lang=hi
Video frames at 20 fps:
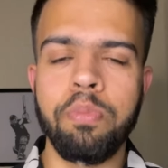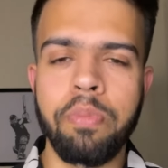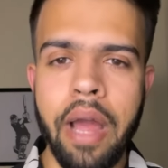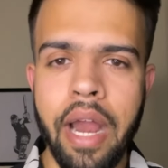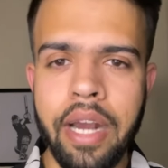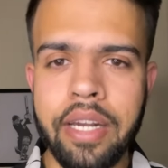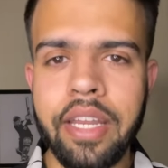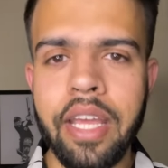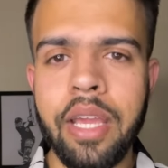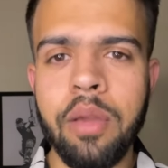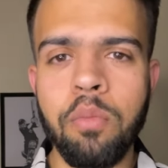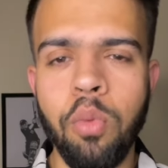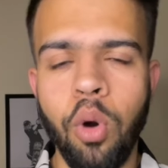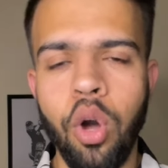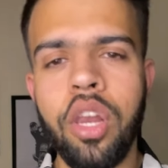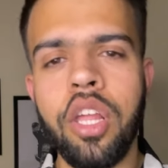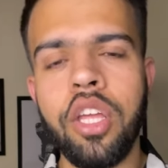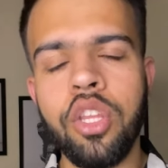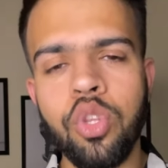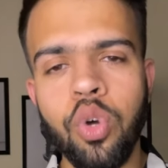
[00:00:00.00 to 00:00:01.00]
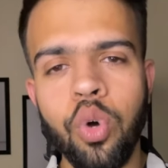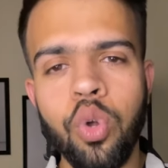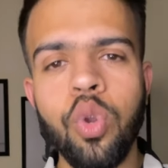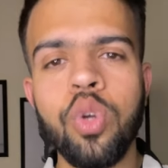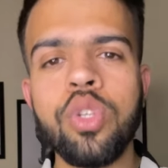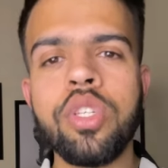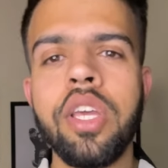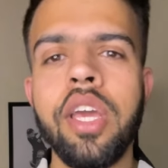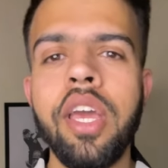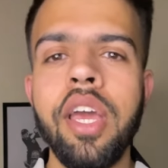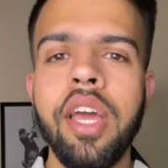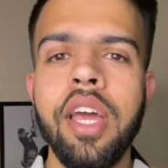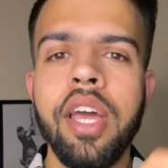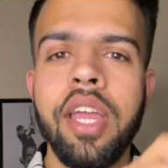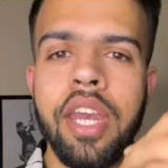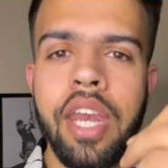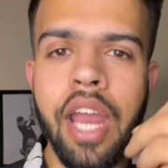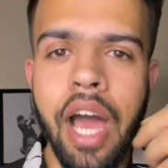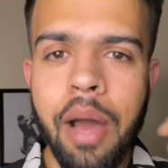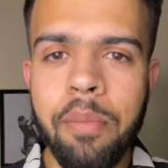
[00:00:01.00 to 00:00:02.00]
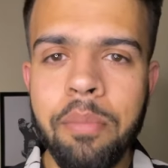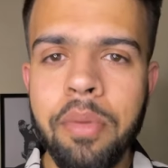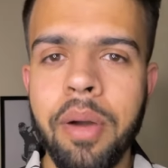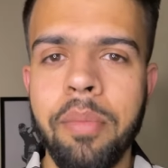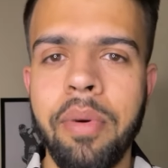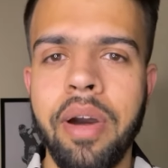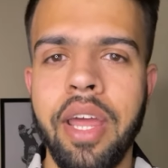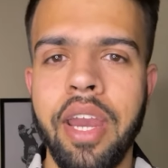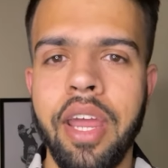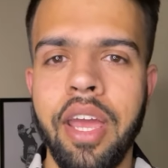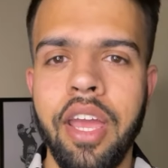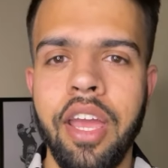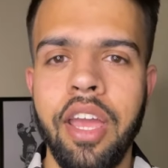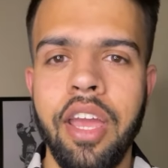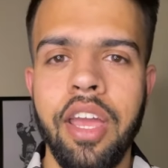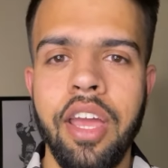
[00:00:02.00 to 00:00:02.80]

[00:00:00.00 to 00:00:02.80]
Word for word: बैटिंग बॉलिंग दोनों से नाम कमा रहा है